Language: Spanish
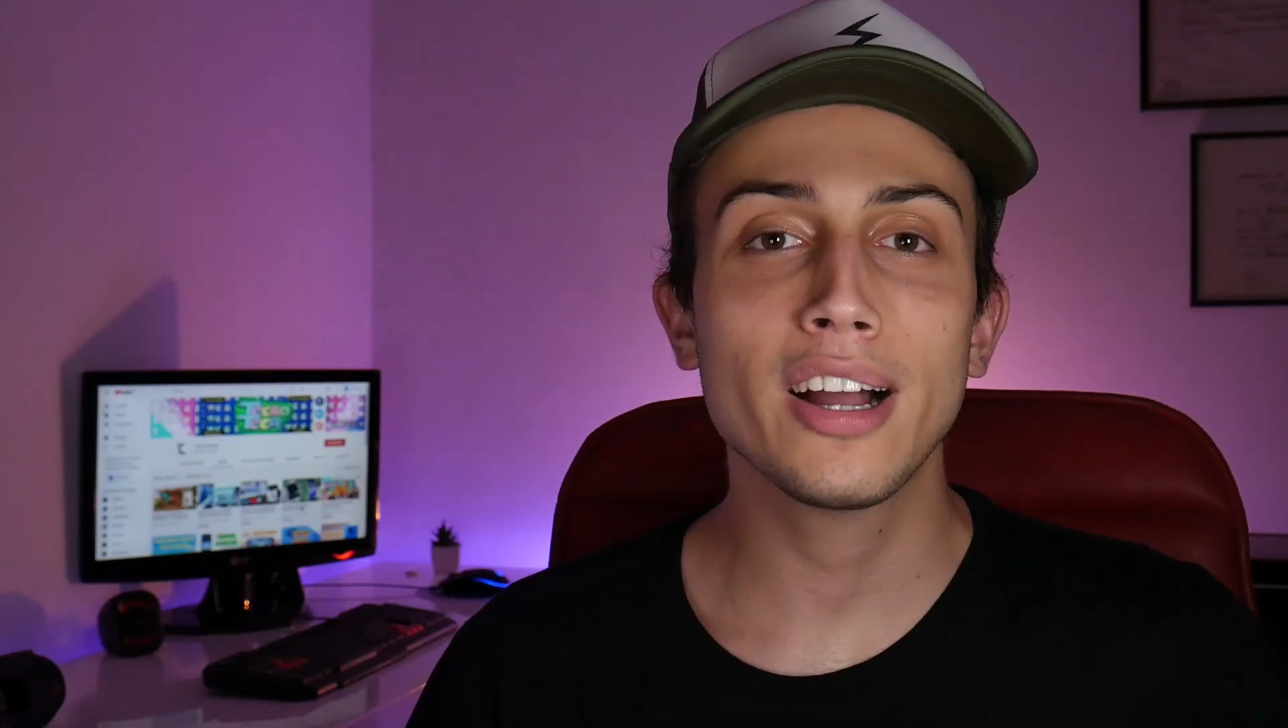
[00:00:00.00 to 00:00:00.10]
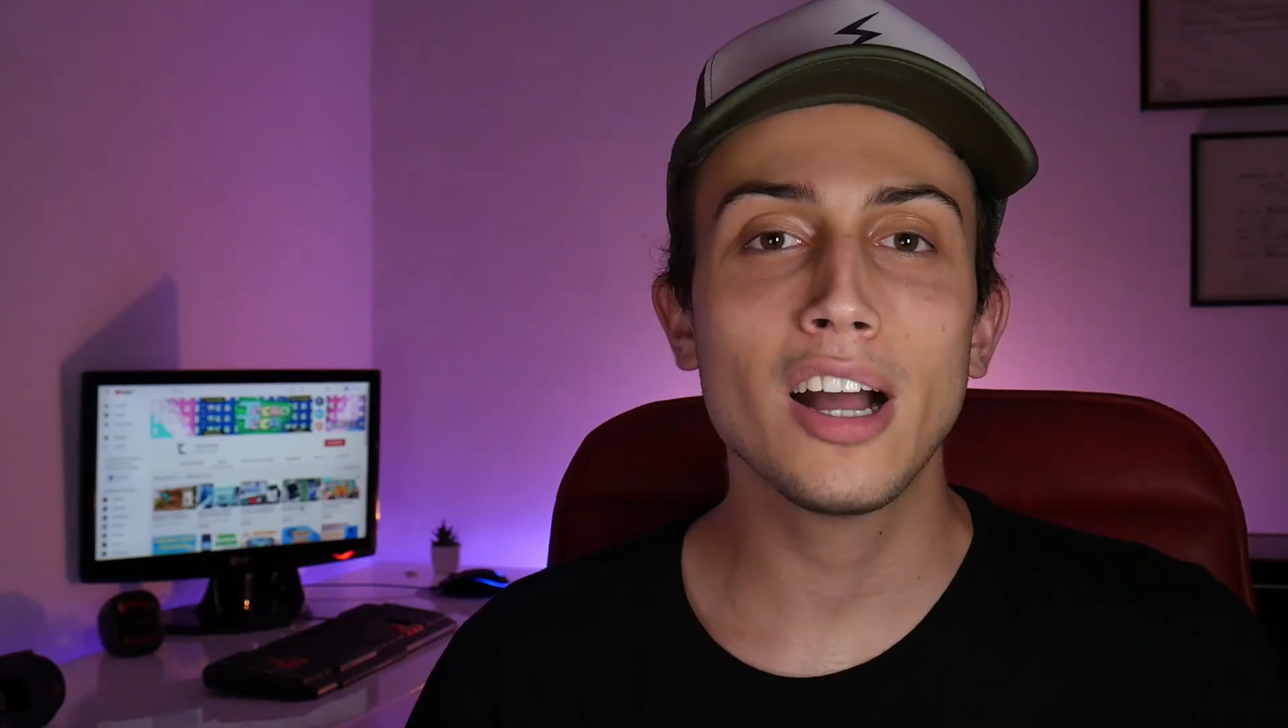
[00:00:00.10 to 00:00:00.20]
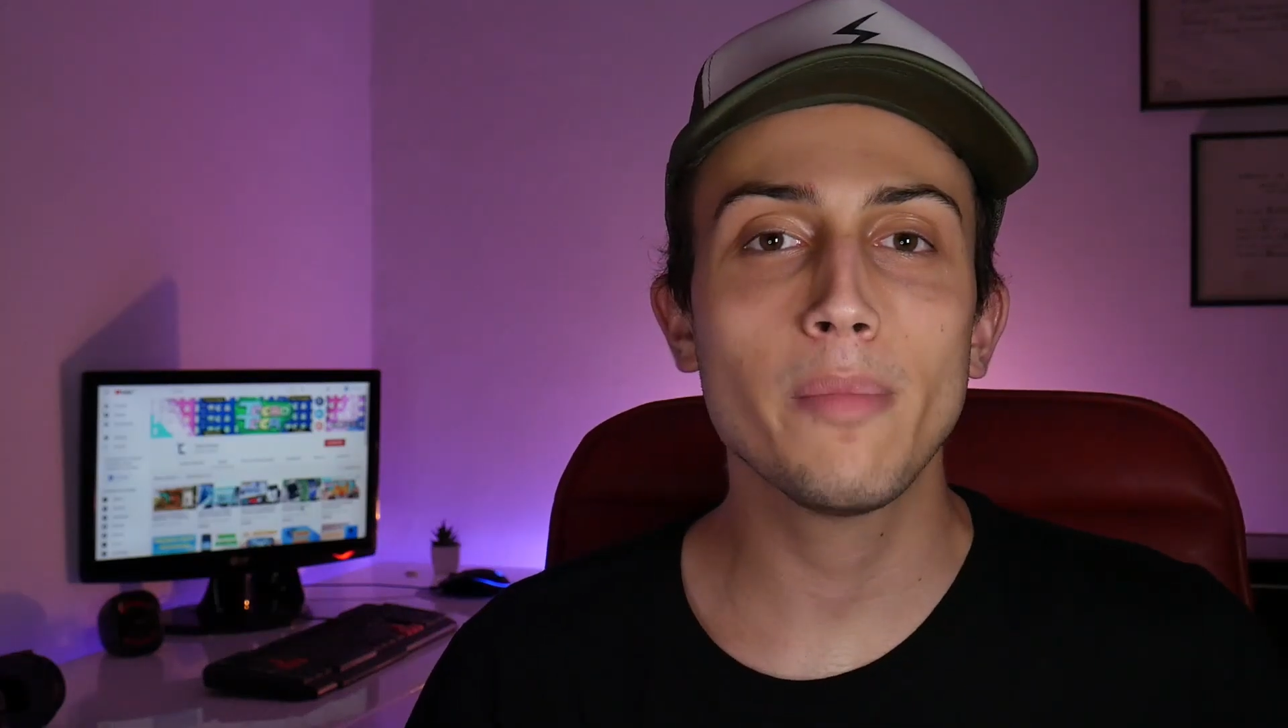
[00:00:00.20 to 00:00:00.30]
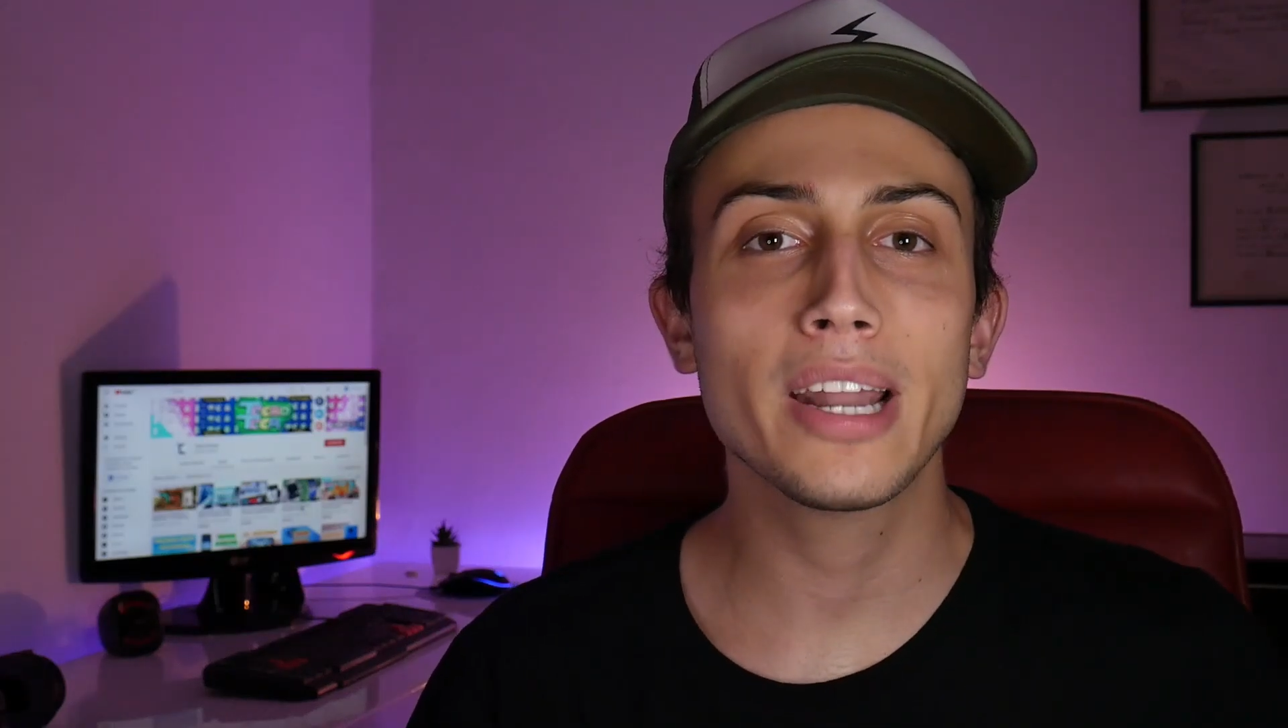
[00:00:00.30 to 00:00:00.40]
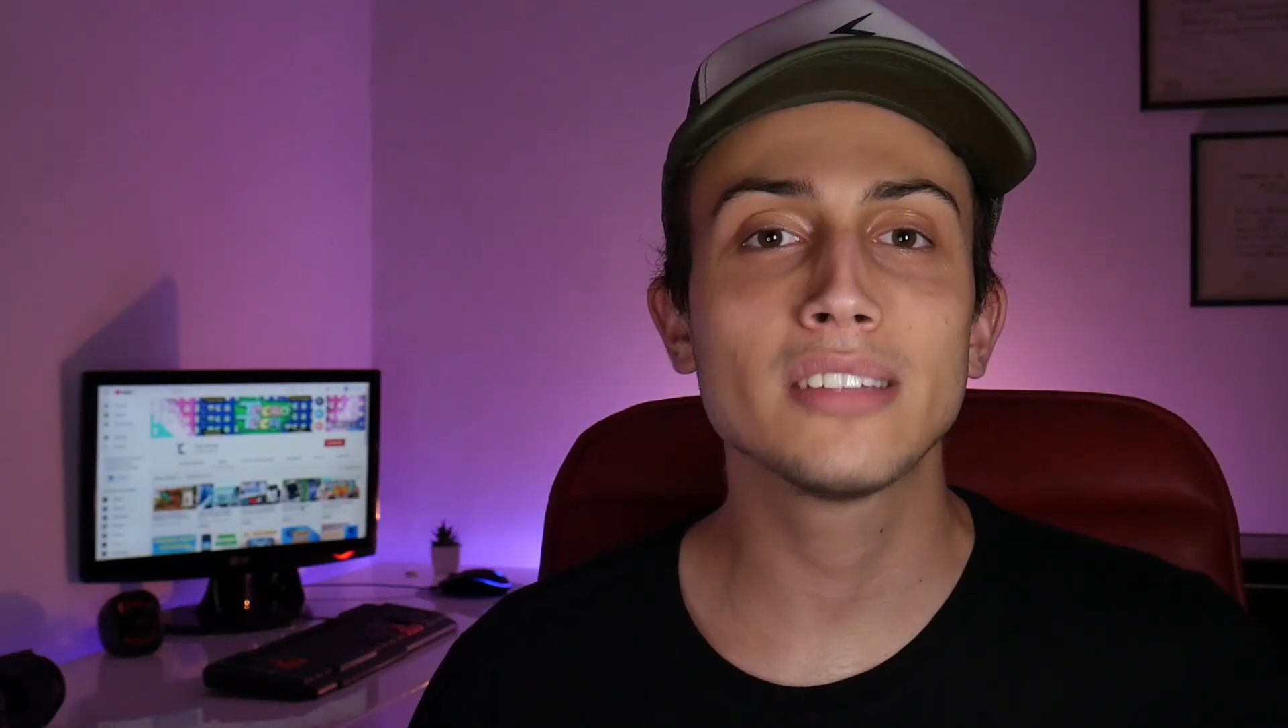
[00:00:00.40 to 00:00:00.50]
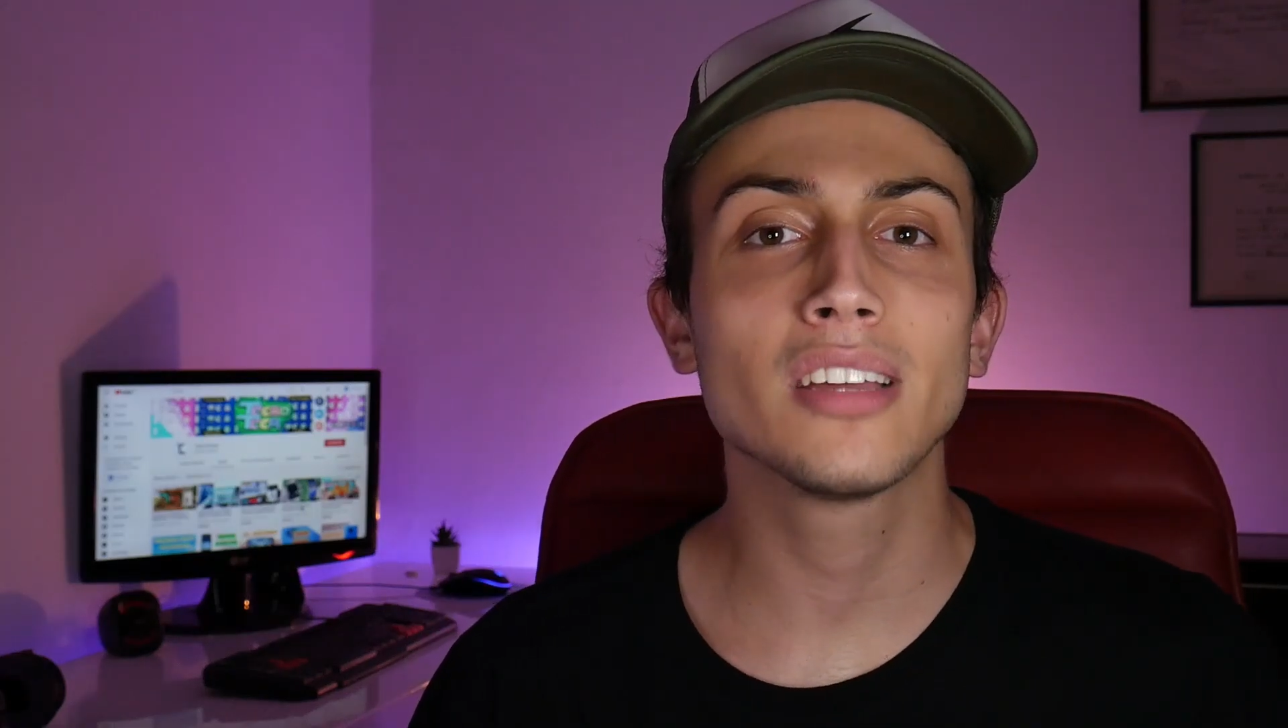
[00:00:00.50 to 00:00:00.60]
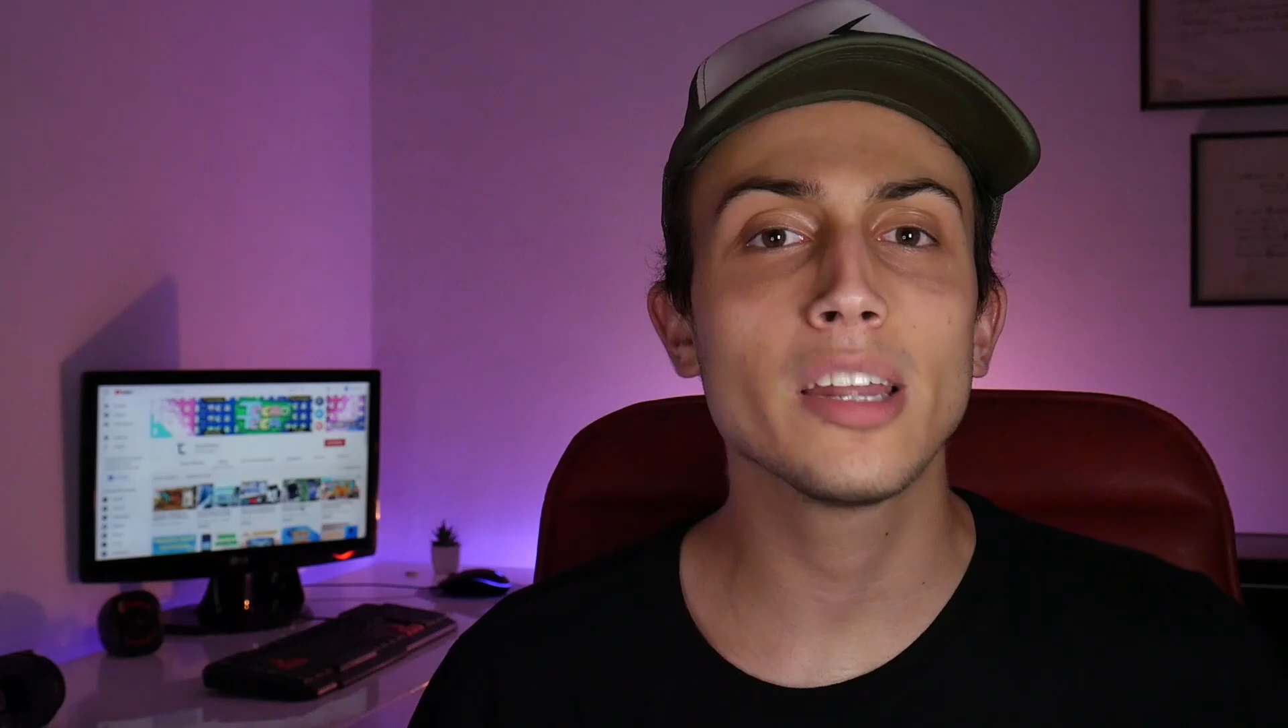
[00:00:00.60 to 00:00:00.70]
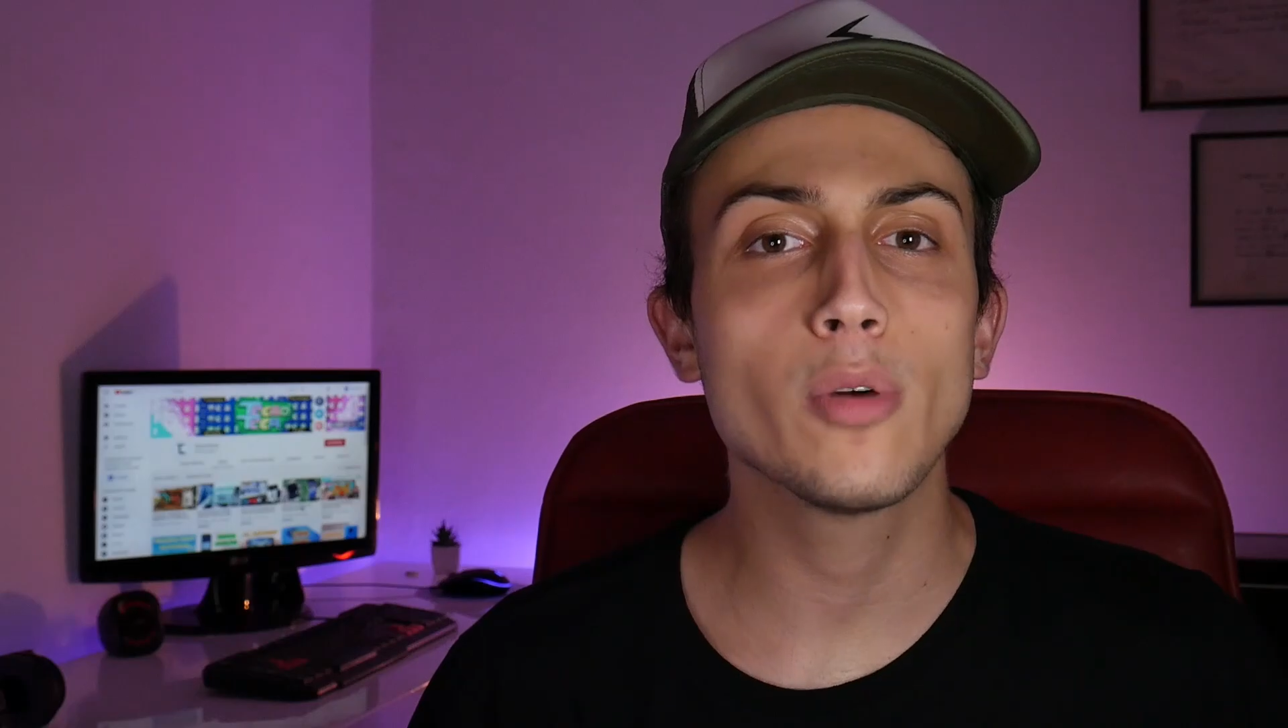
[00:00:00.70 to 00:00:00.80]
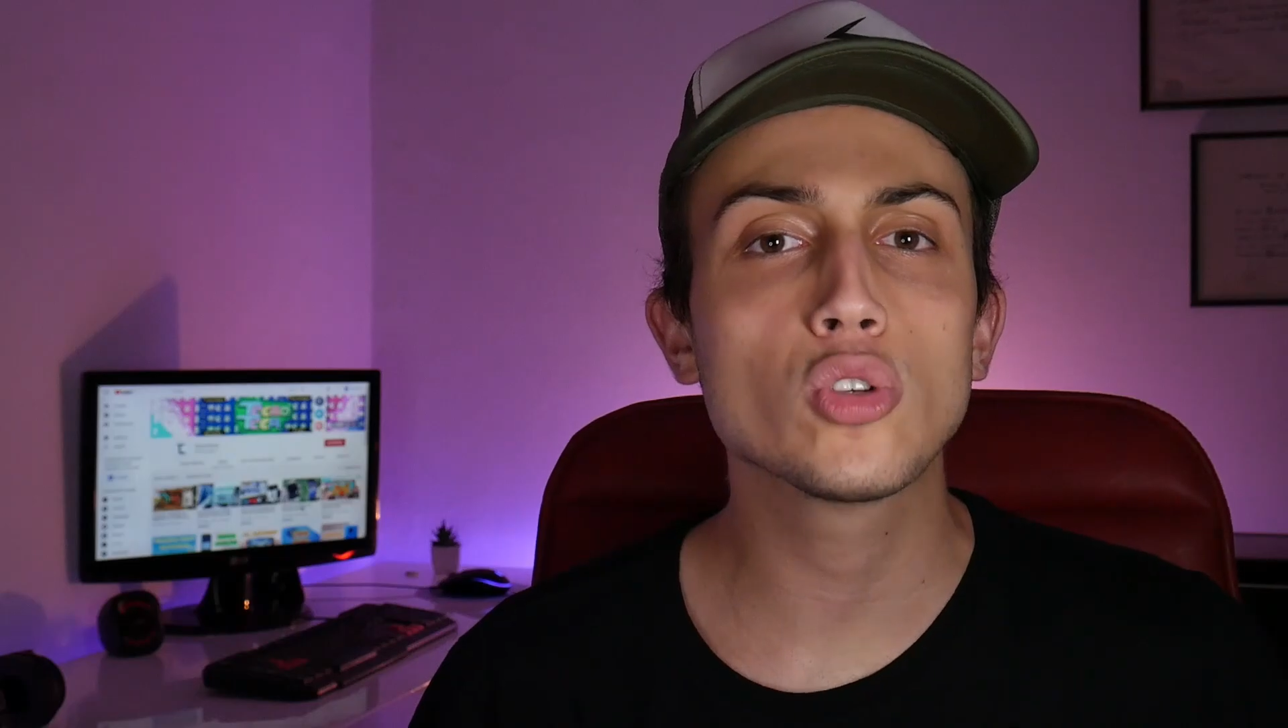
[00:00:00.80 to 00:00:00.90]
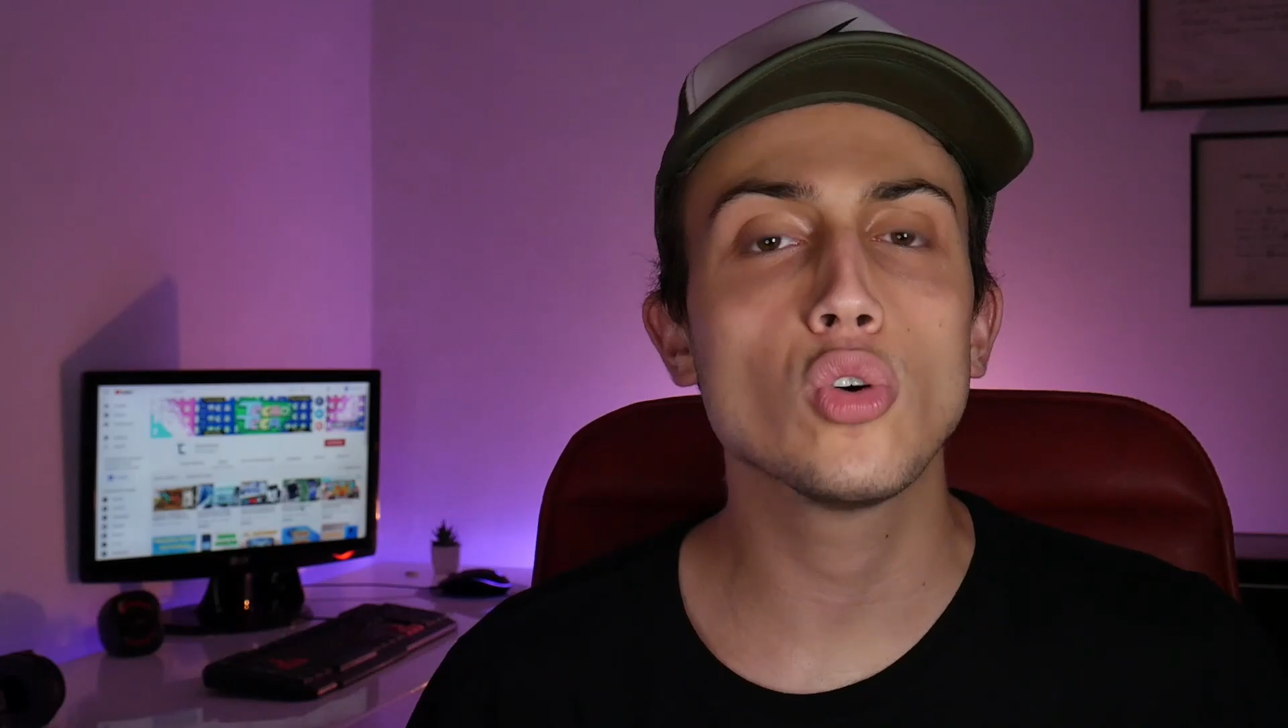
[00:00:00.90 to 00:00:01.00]
cámaras
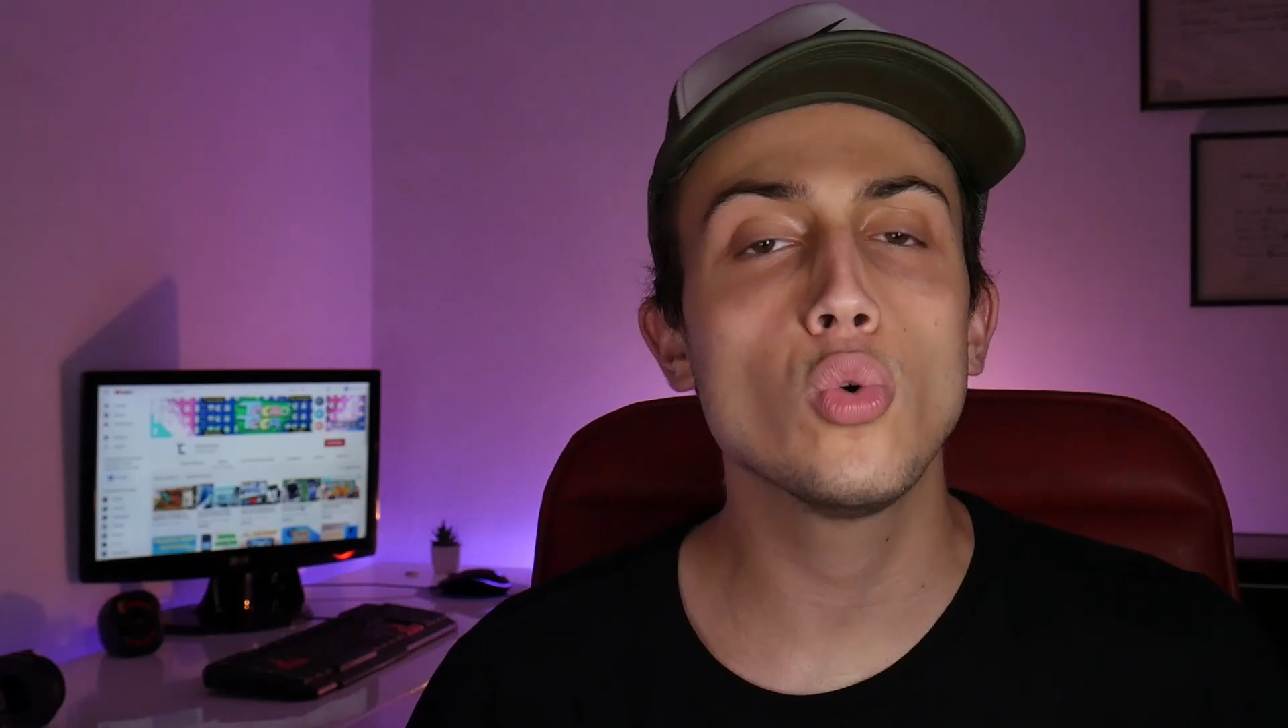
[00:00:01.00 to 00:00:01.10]
tenemos